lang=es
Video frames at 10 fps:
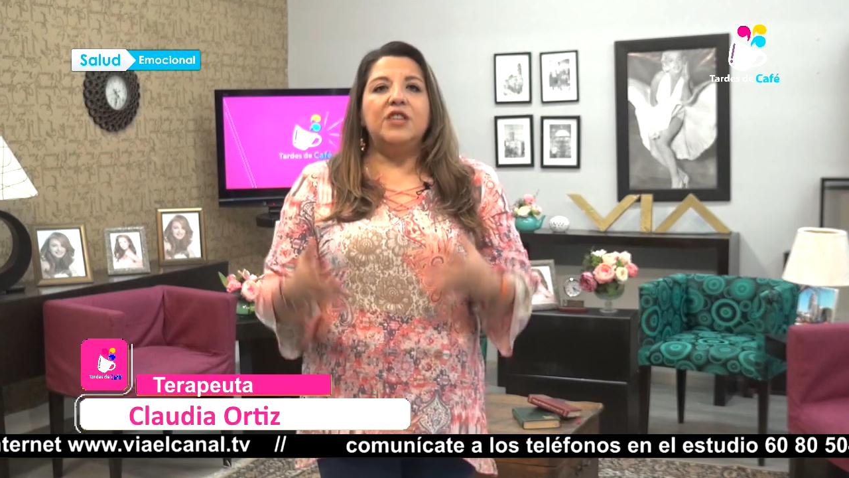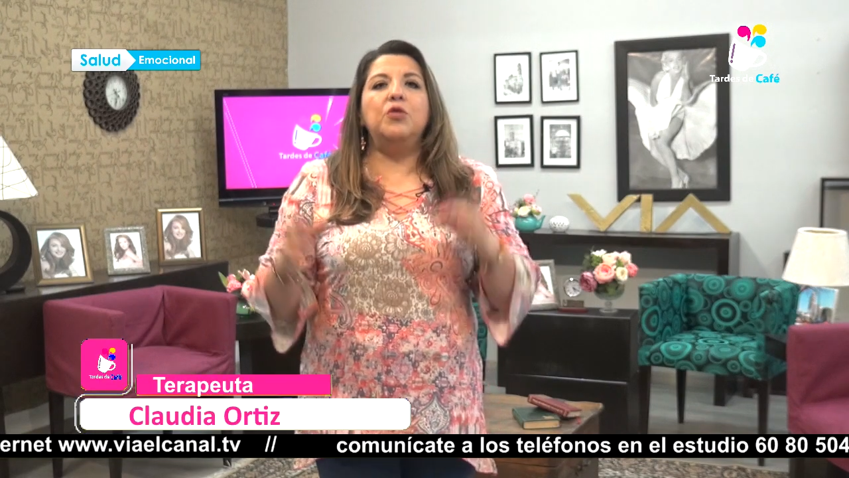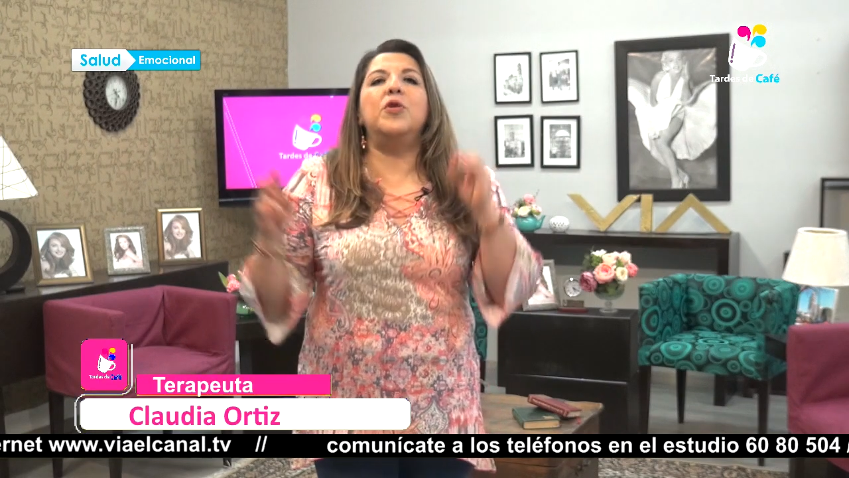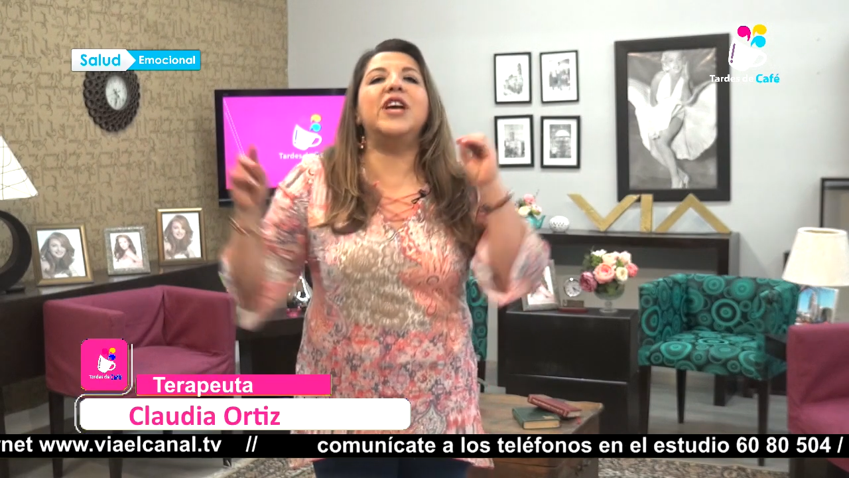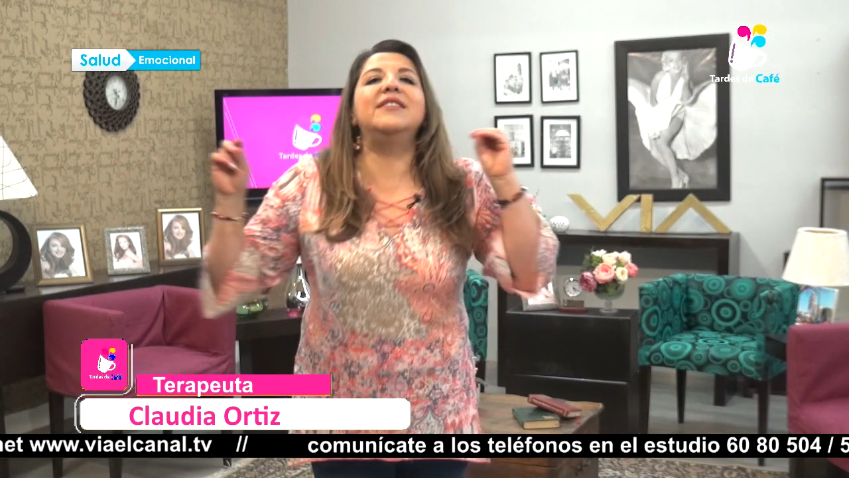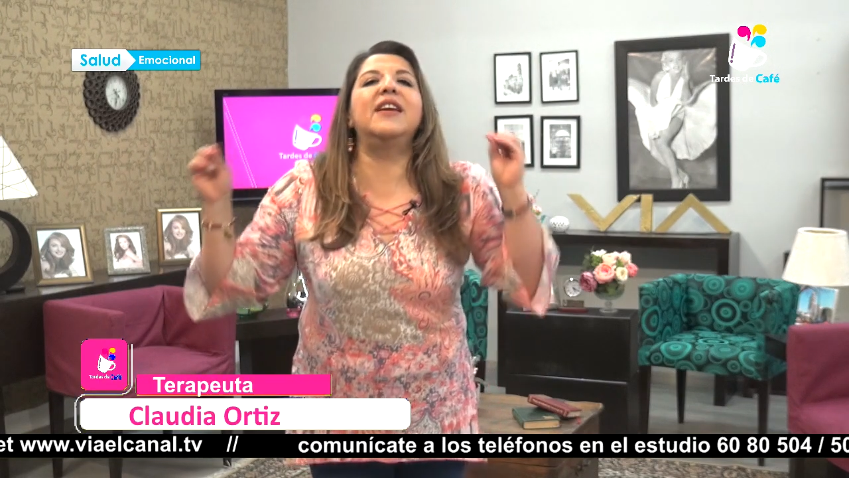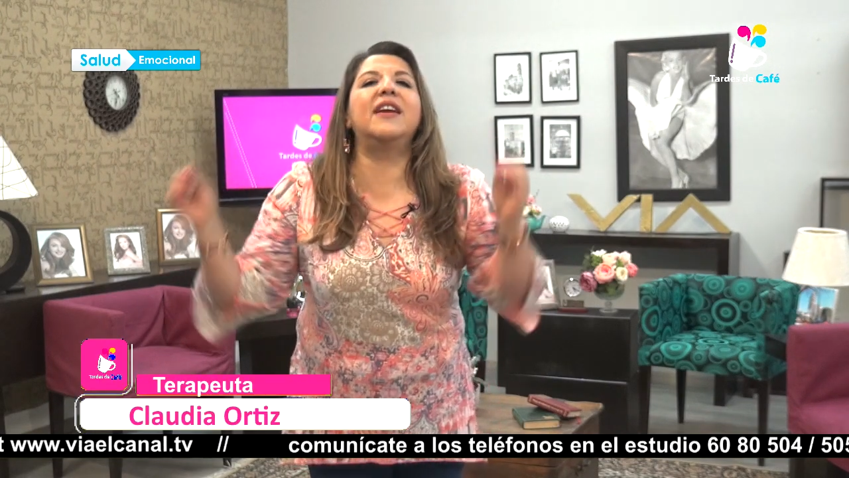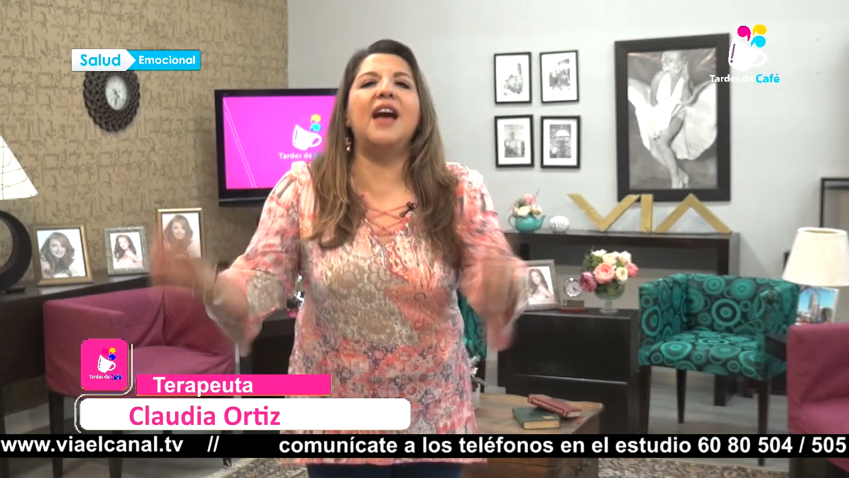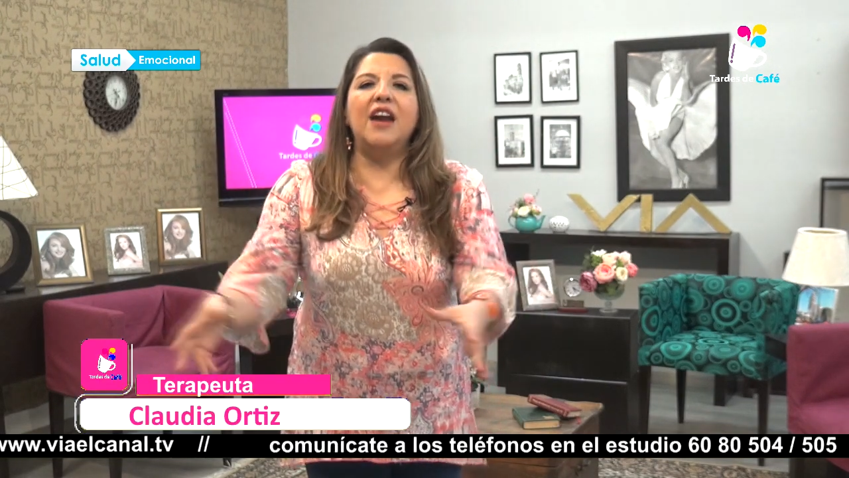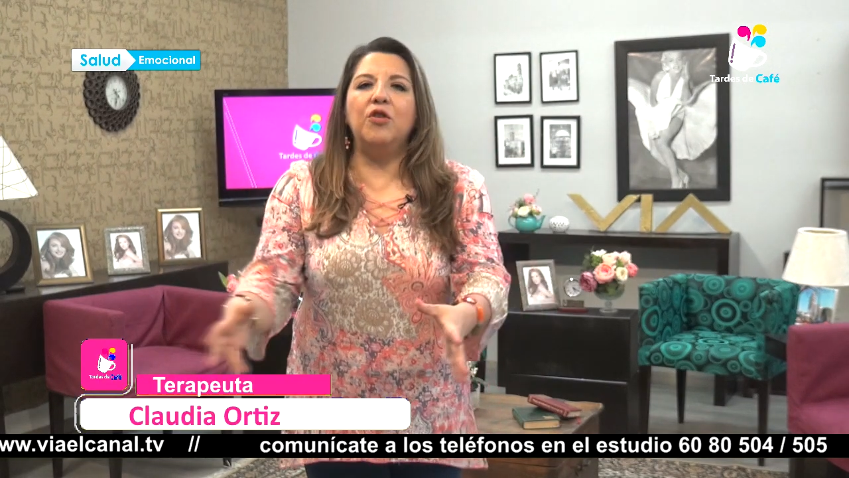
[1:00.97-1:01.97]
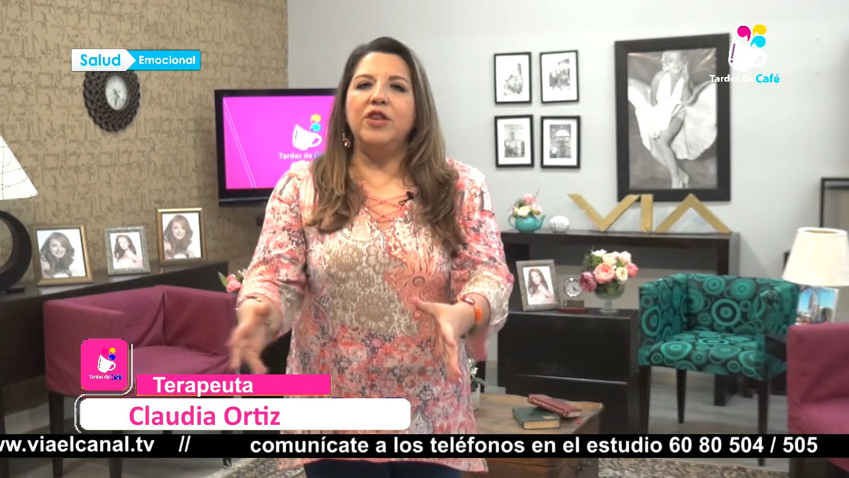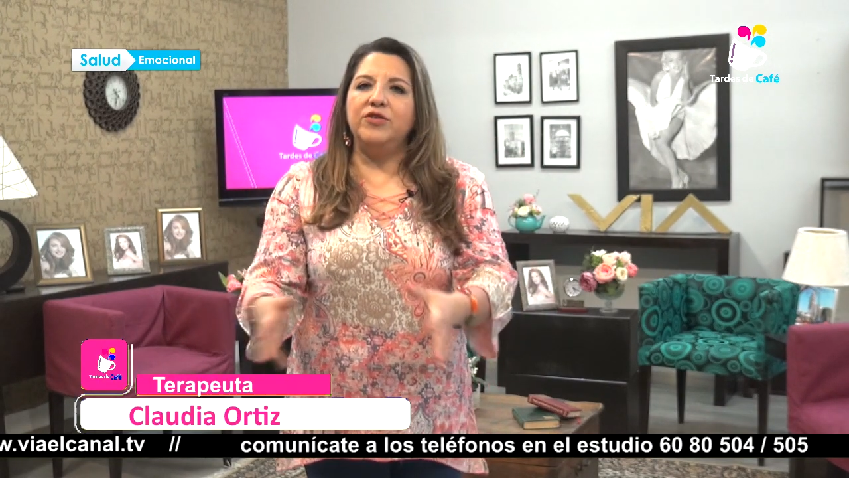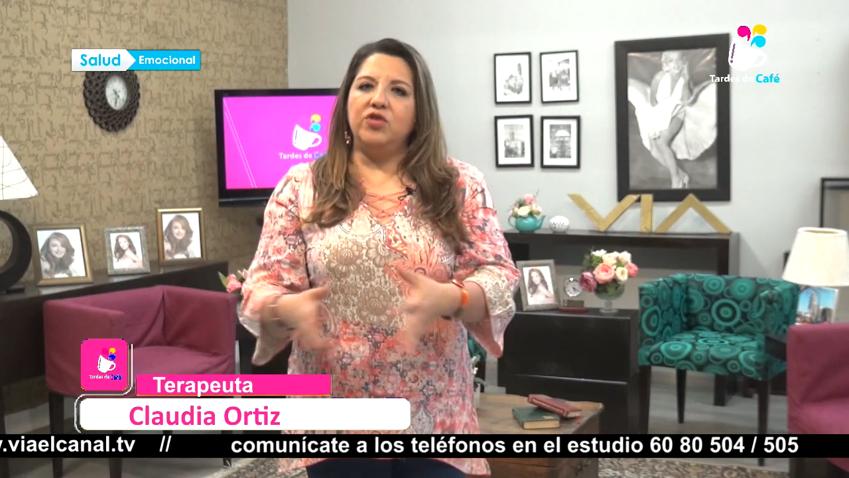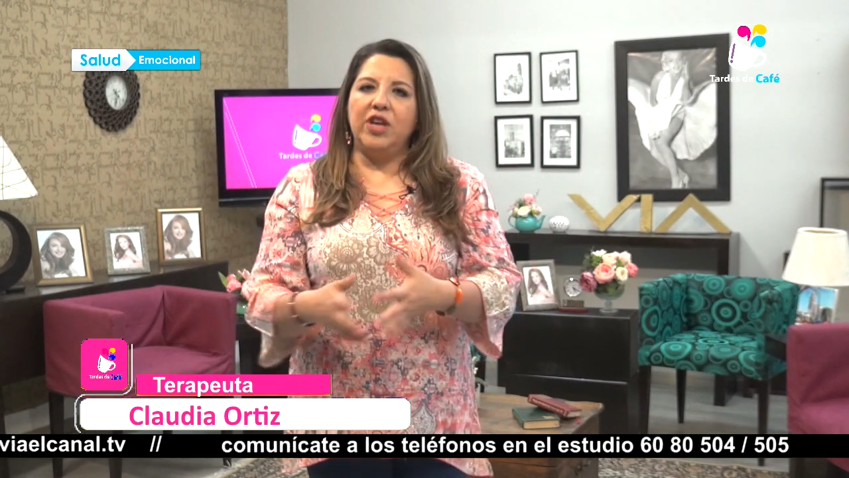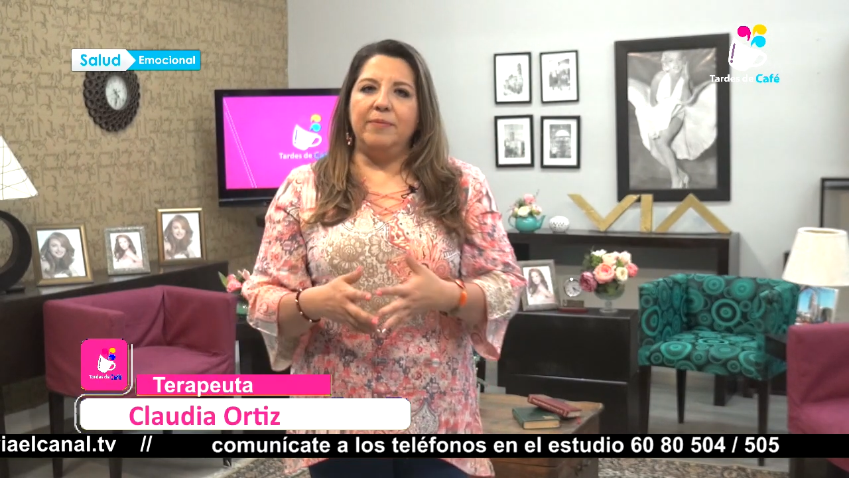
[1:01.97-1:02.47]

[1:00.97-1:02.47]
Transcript: tuvo que hacer cargo de sus